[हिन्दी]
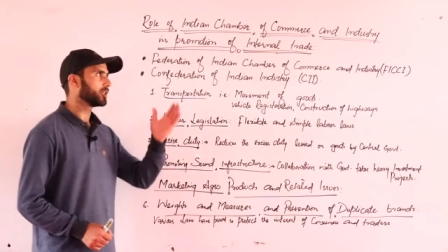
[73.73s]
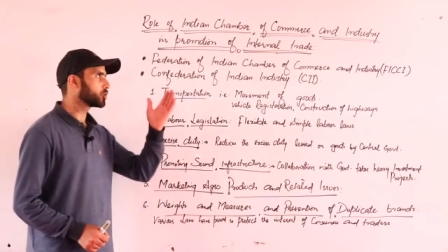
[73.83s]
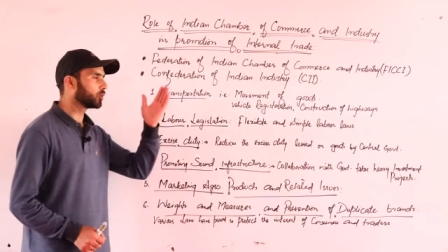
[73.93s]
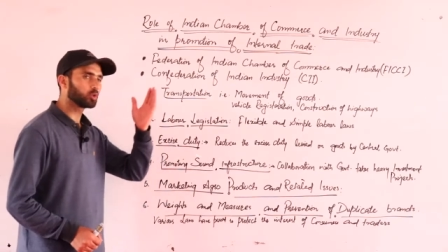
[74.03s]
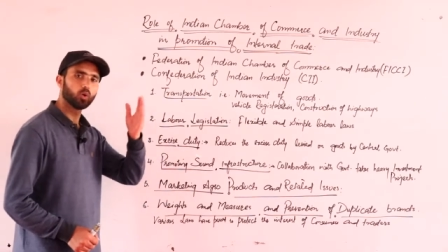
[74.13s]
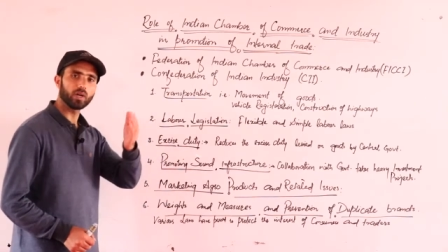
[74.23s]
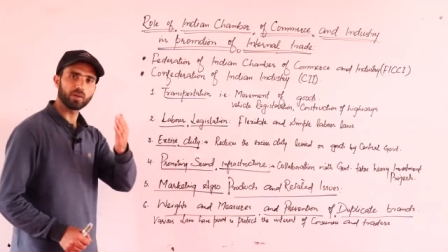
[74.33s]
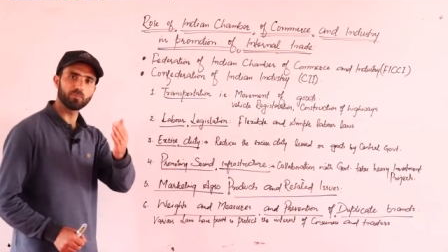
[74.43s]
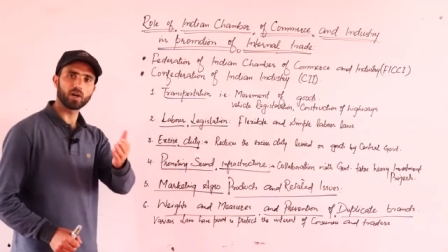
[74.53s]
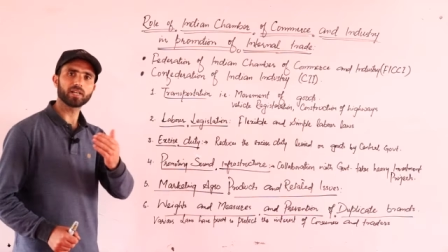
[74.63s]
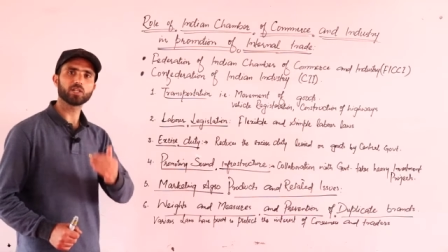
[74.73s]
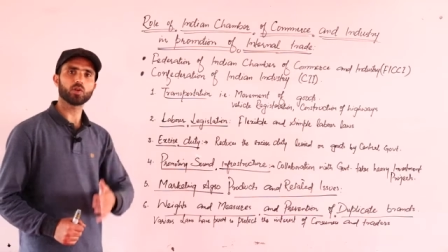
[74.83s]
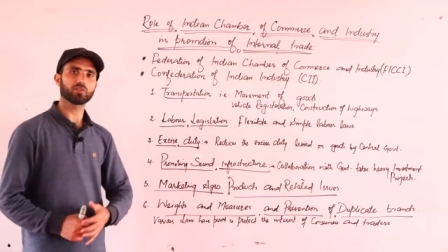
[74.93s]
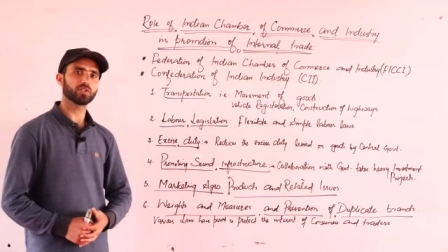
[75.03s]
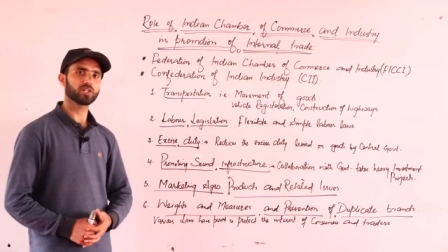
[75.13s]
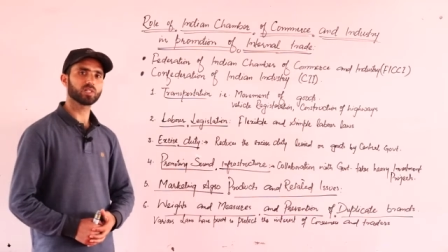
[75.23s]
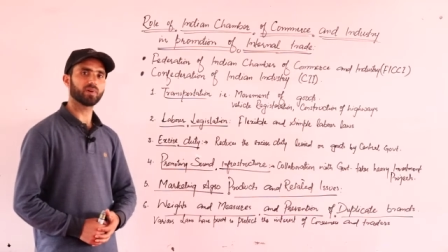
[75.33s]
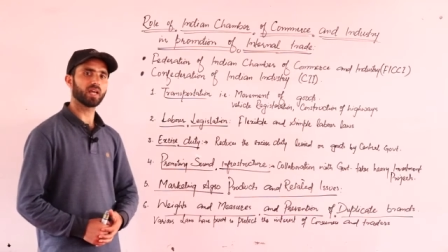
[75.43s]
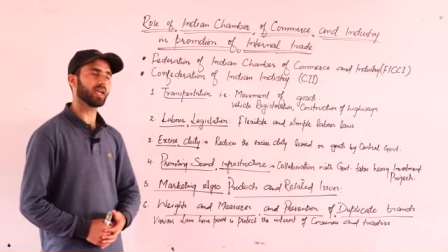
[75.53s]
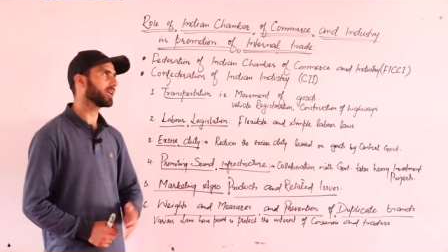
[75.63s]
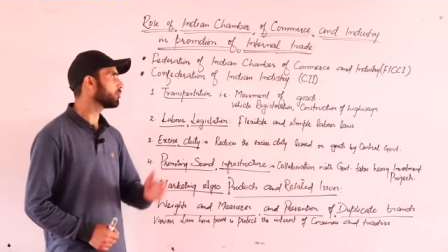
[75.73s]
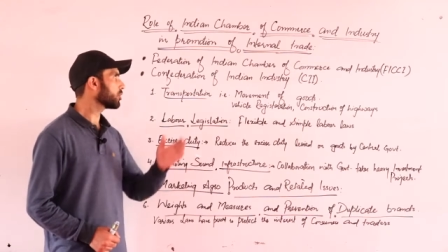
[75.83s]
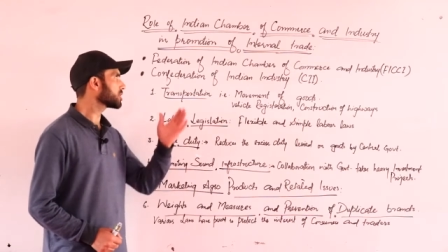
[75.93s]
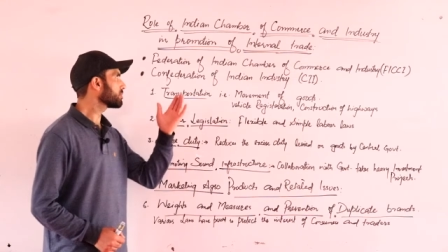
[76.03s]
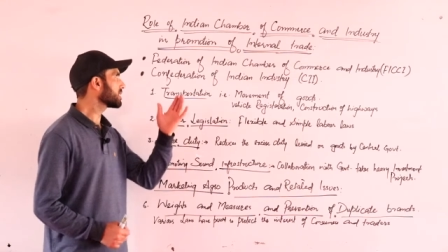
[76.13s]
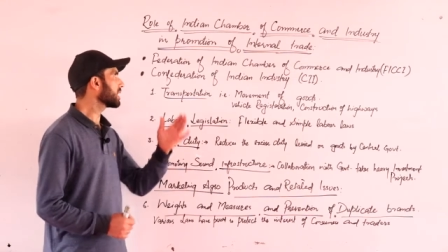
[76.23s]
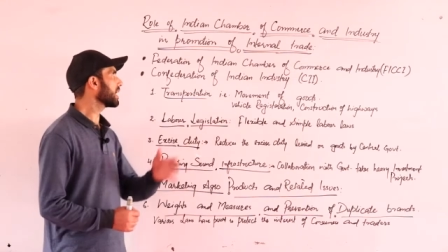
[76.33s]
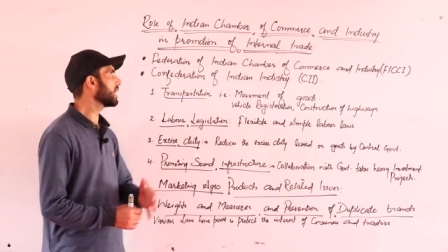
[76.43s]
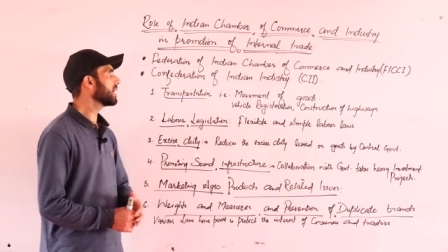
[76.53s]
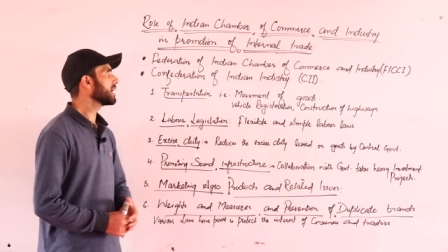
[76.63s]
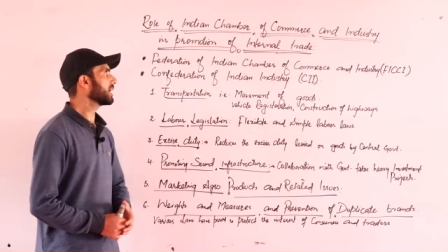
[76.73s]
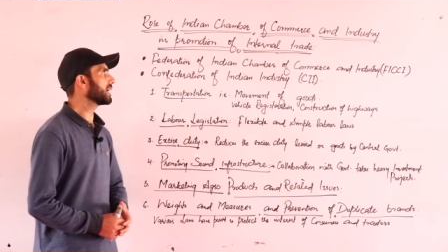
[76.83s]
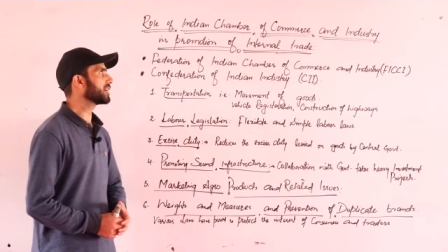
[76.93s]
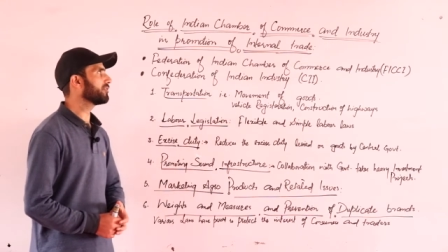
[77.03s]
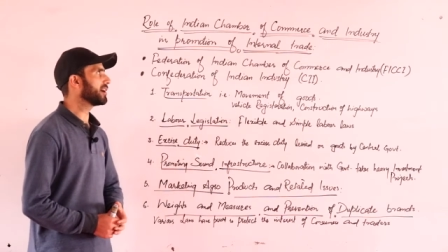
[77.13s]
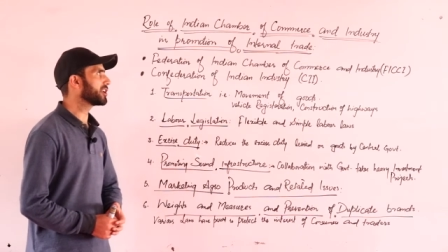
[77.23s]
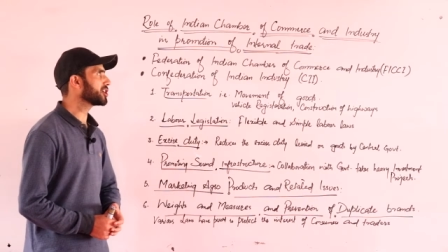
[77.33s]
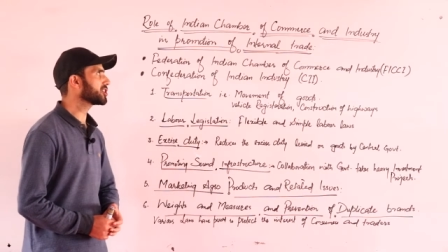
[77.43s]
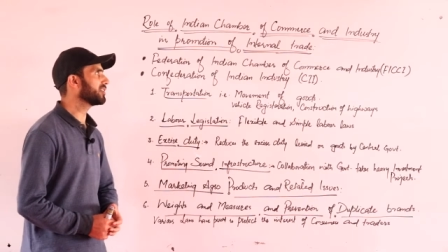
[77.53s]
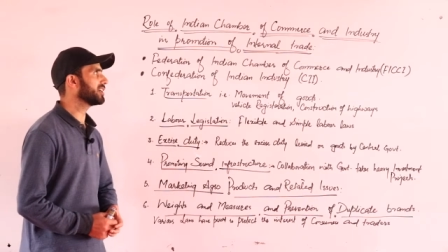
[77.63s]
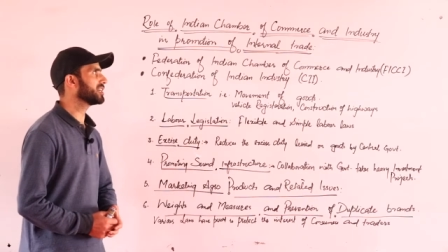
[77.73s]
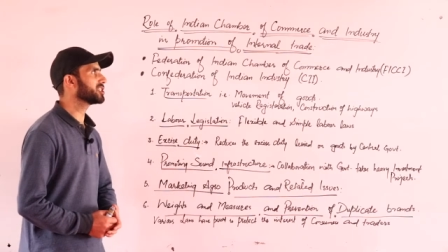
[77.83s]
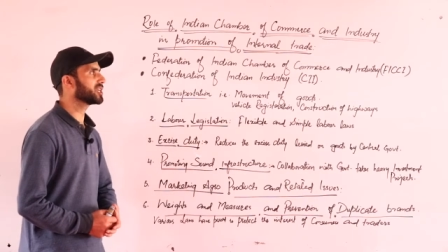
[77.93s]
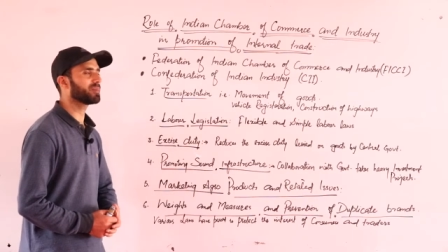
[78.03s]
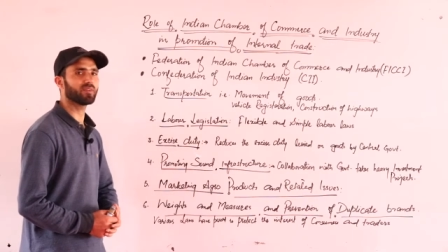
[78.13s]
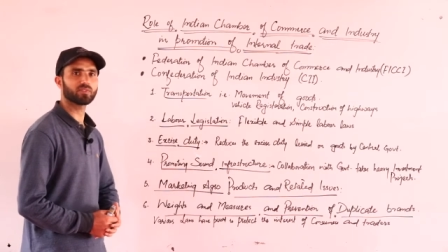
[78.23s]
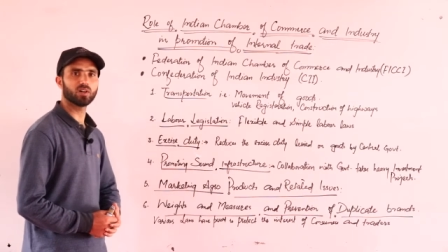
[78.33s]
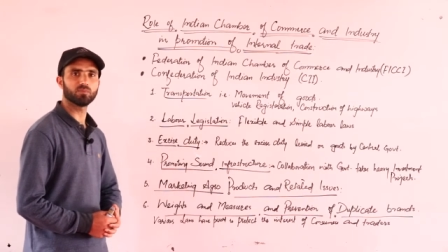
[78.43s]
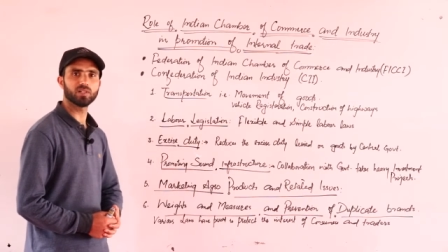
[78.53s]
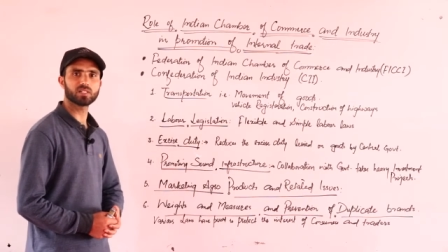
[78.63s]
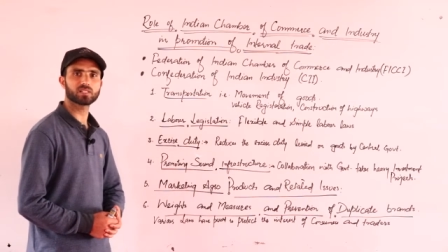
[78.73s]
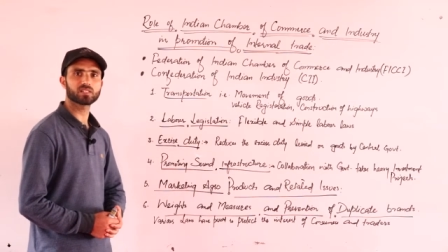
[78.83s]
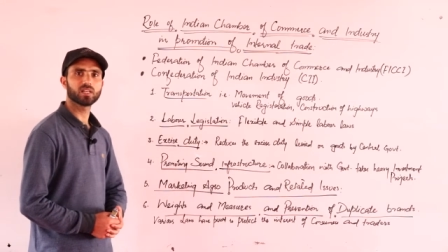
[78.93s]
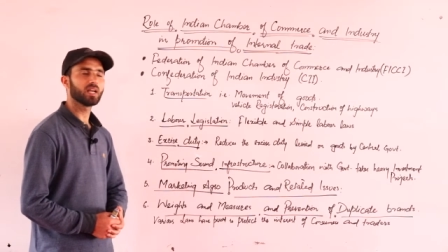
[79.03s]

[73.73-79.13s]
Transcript: जो दो इंपॉर्टेंट जो एसोसिएशन बनाए गए वो इसमें ये है एक है फेडरेशन ऑफ इंडियन चेंबर ऑफ कॉमर्स